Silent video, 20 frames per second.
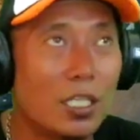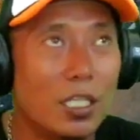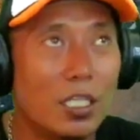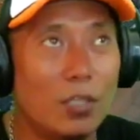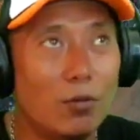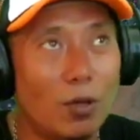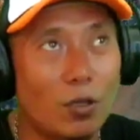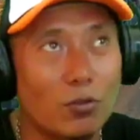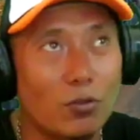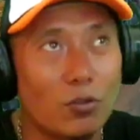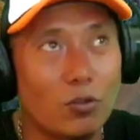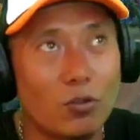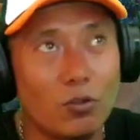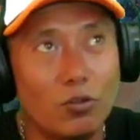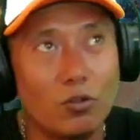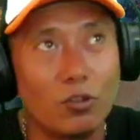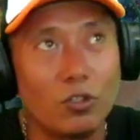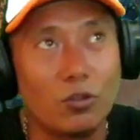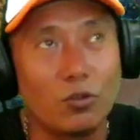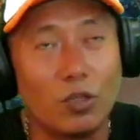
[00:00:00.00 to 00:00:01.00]
Jadi waktu
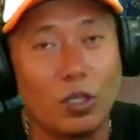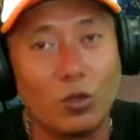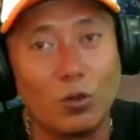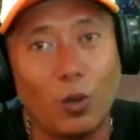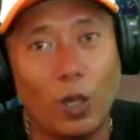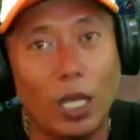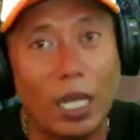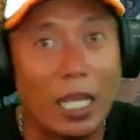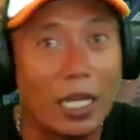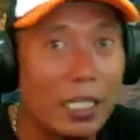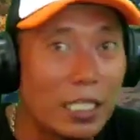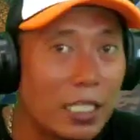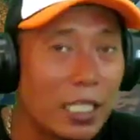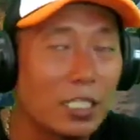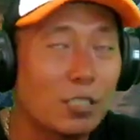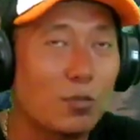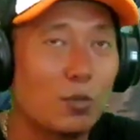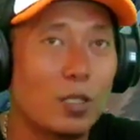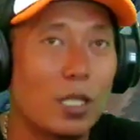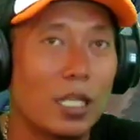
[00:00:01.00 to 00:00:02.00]
itu itu kedua
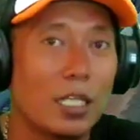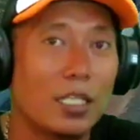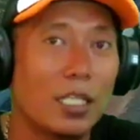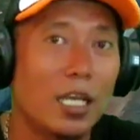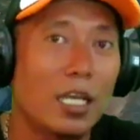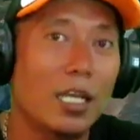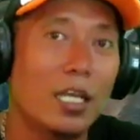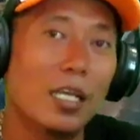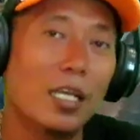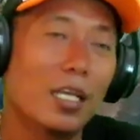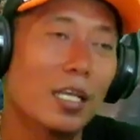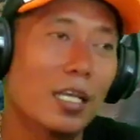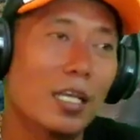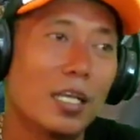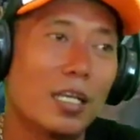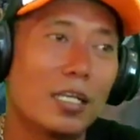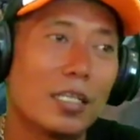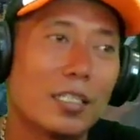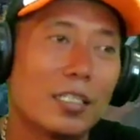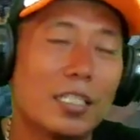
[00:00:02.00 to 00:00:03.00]
kalinya sebenarnya
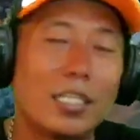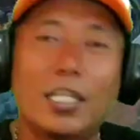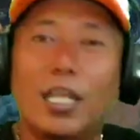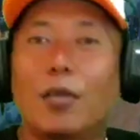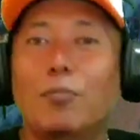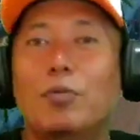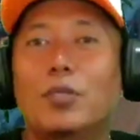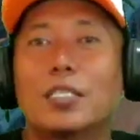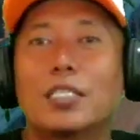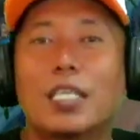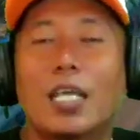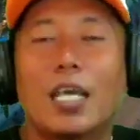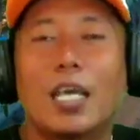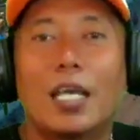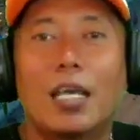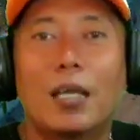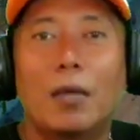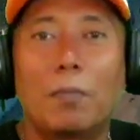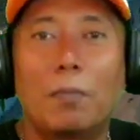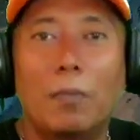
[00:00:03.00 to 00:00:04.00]
tidak
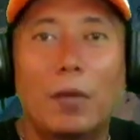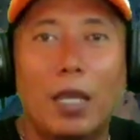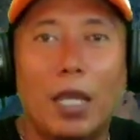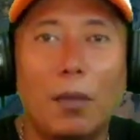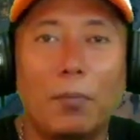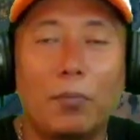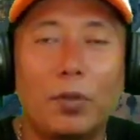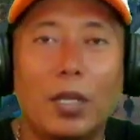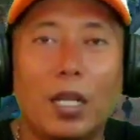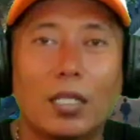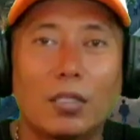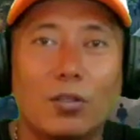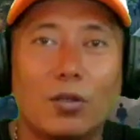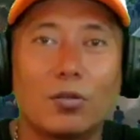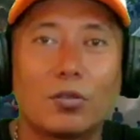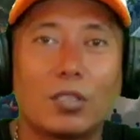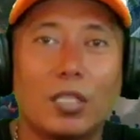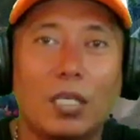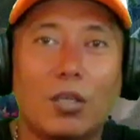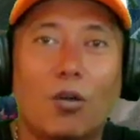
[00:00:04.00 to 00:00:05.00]
bisa mengambil
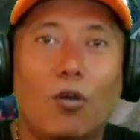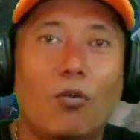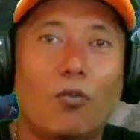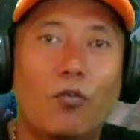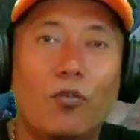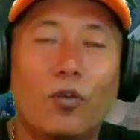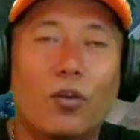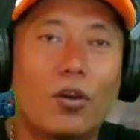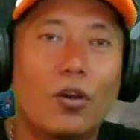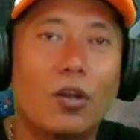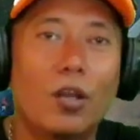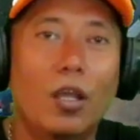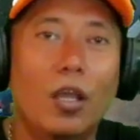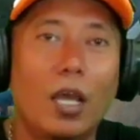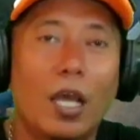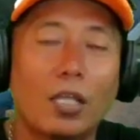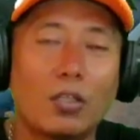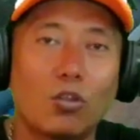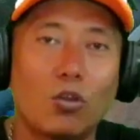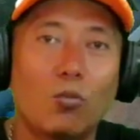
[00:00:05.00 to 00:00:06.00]
atau take over
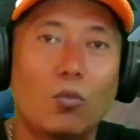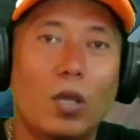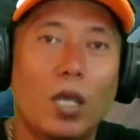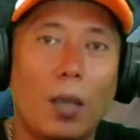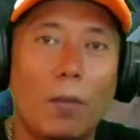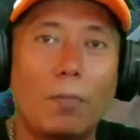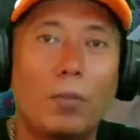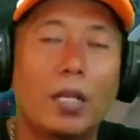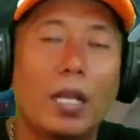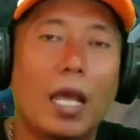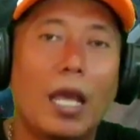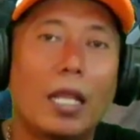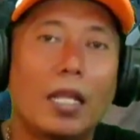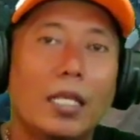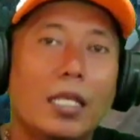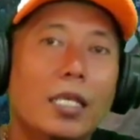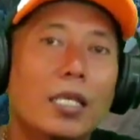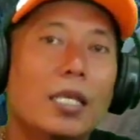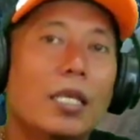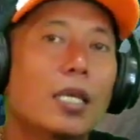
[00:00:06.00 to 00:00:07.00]
atau mengambil
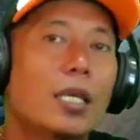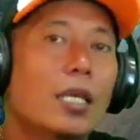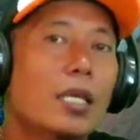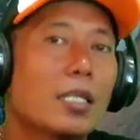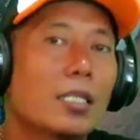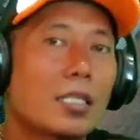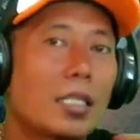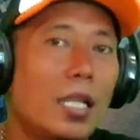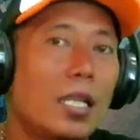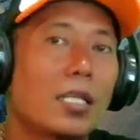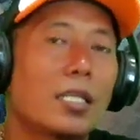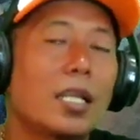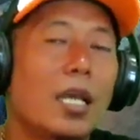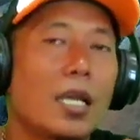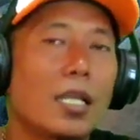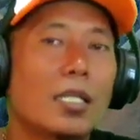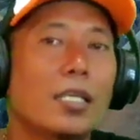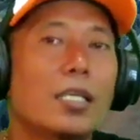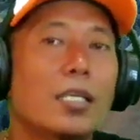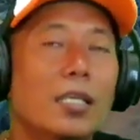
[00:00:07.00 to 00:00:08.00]
alih track
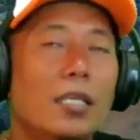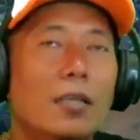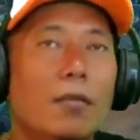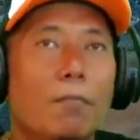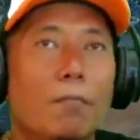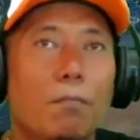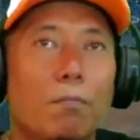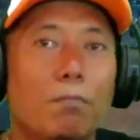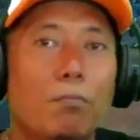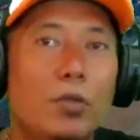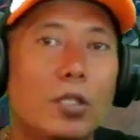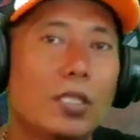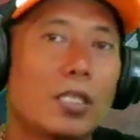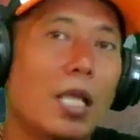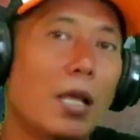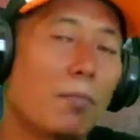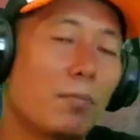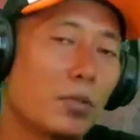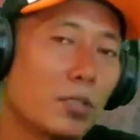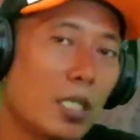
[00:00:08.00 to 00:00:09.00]
dari
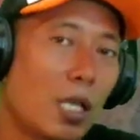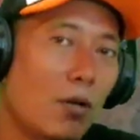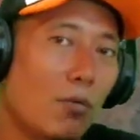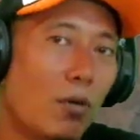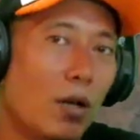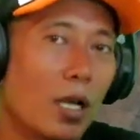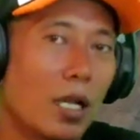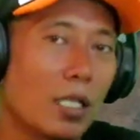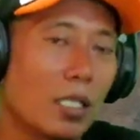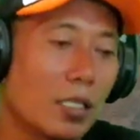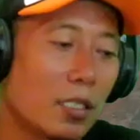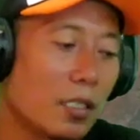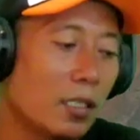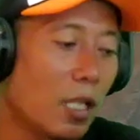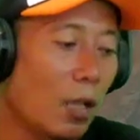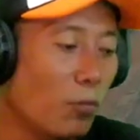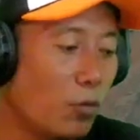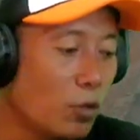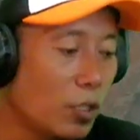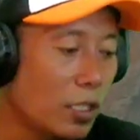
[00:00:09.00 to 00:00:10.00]
bintang pesawat.
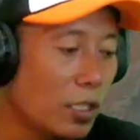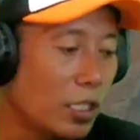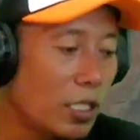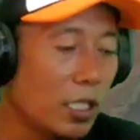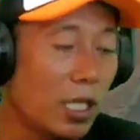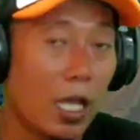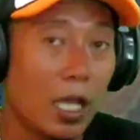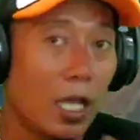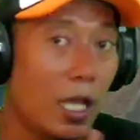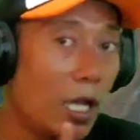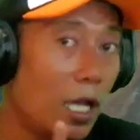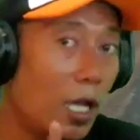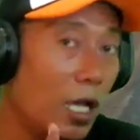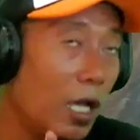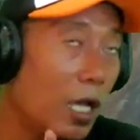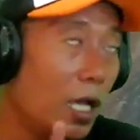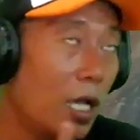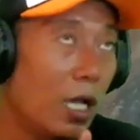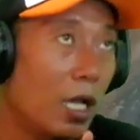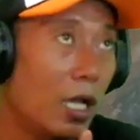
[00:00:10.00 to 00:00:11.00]
Namun ketika
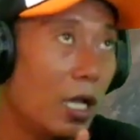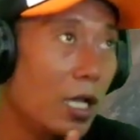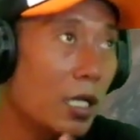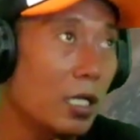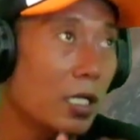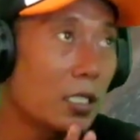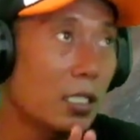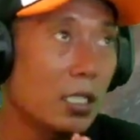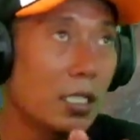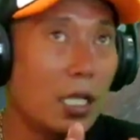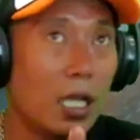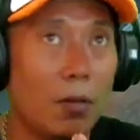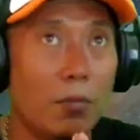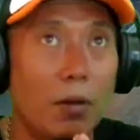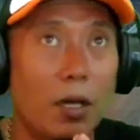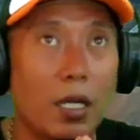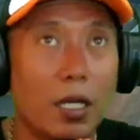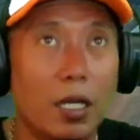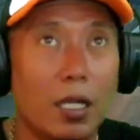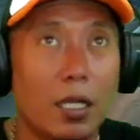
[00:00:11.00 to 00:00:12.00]
ketika
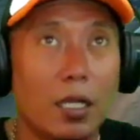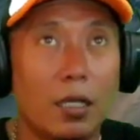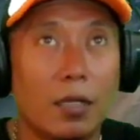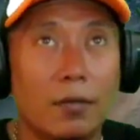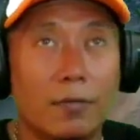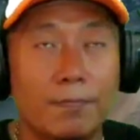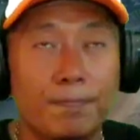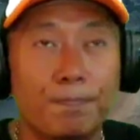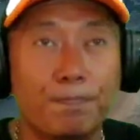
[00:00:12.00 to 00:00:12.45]
bareng